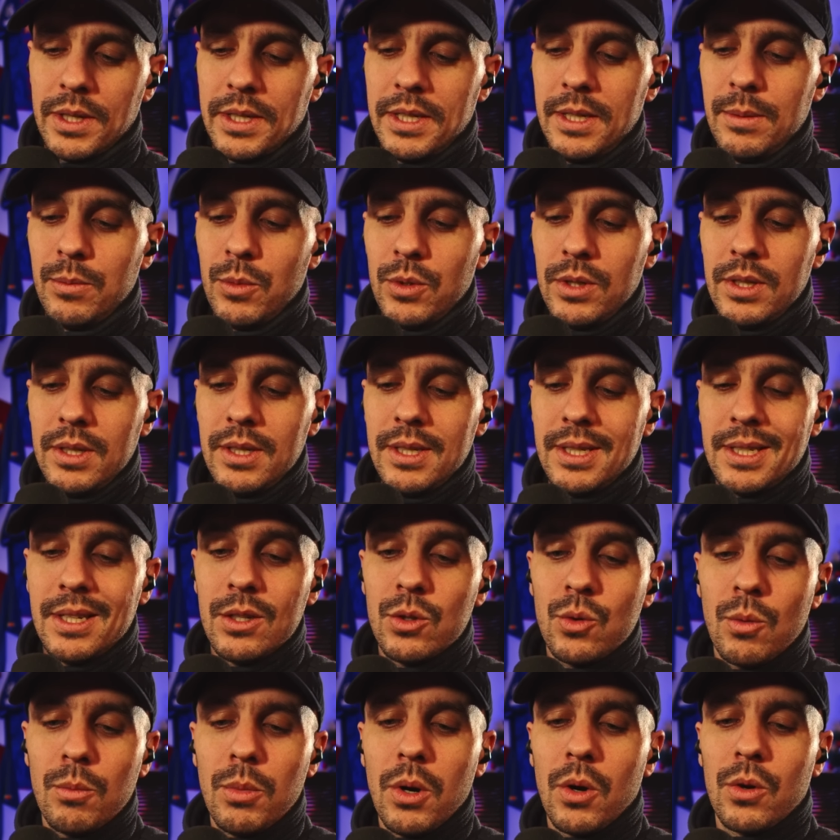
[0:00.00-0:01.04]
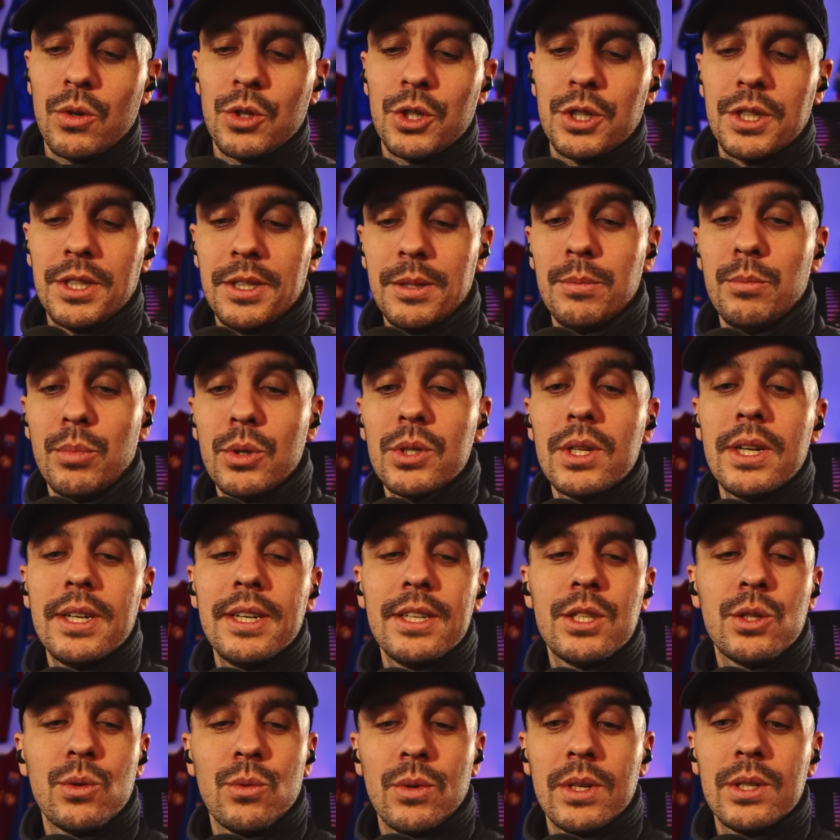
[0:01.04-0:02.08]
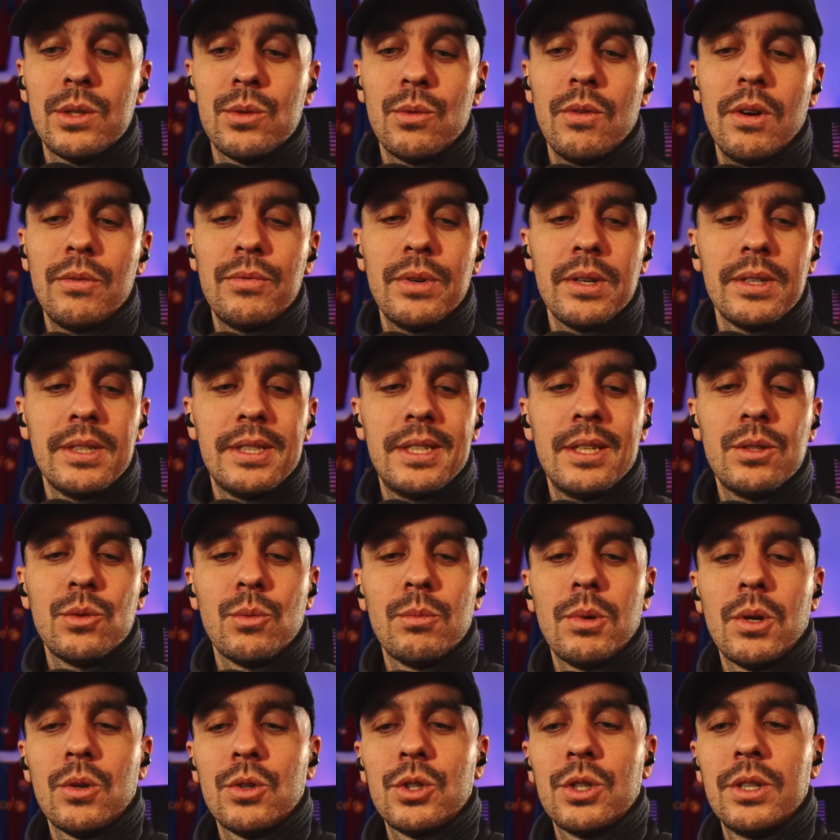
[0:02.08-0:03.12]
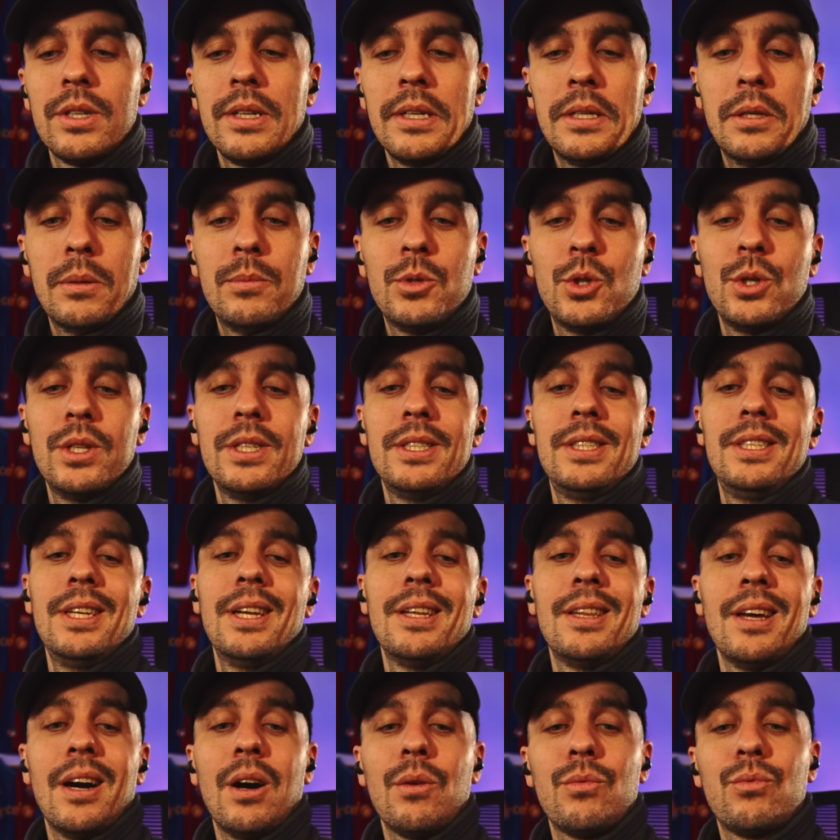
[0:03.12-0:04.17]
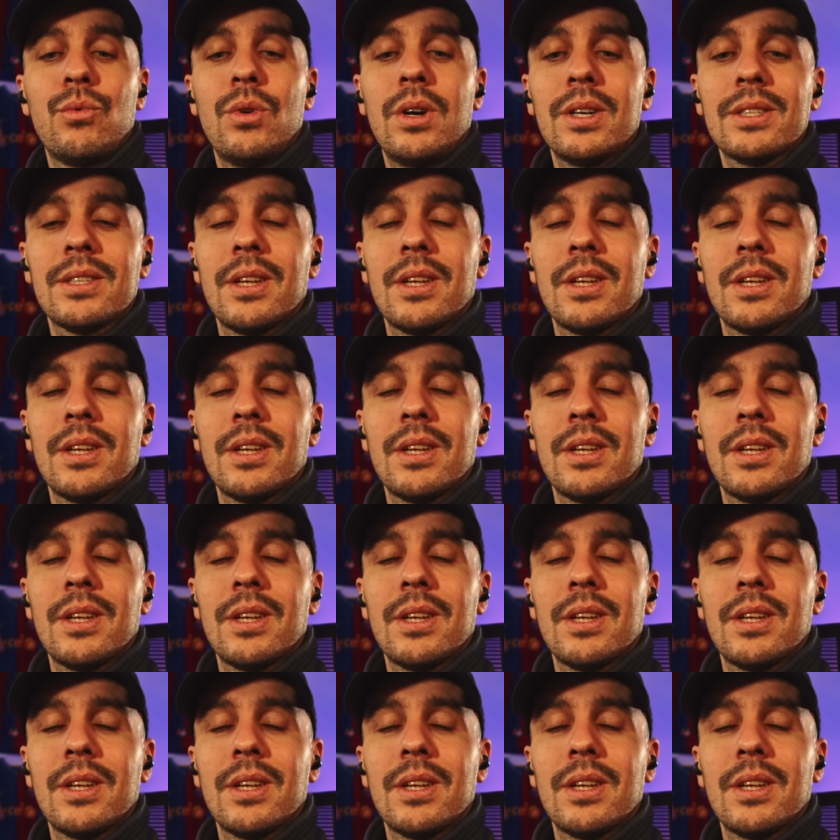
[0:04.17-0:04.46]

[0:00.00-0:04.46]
qui me dit saison blanche, qui me pose la question, est-ce qu'on va faire une saison blanche Et comme je l'ai dit la dernière fois,